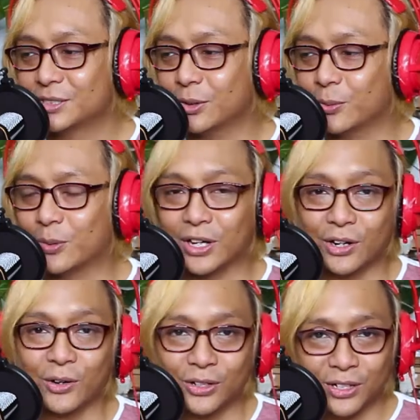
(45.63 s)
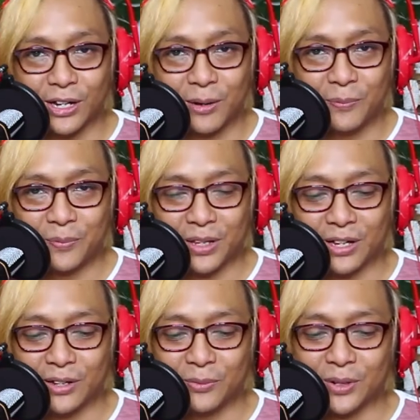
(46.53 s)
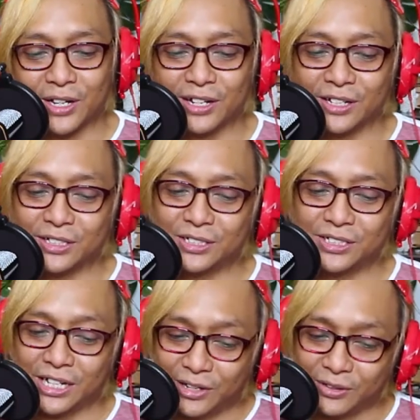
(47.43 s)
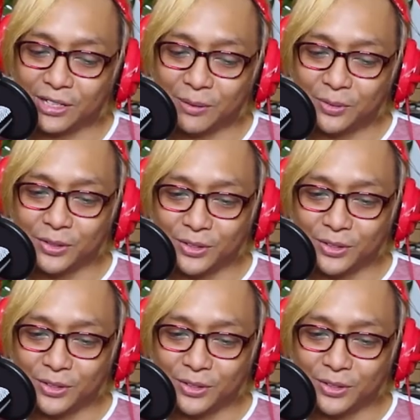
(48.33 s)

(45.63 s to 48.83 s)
So we're gonna order them and we're gonna share them to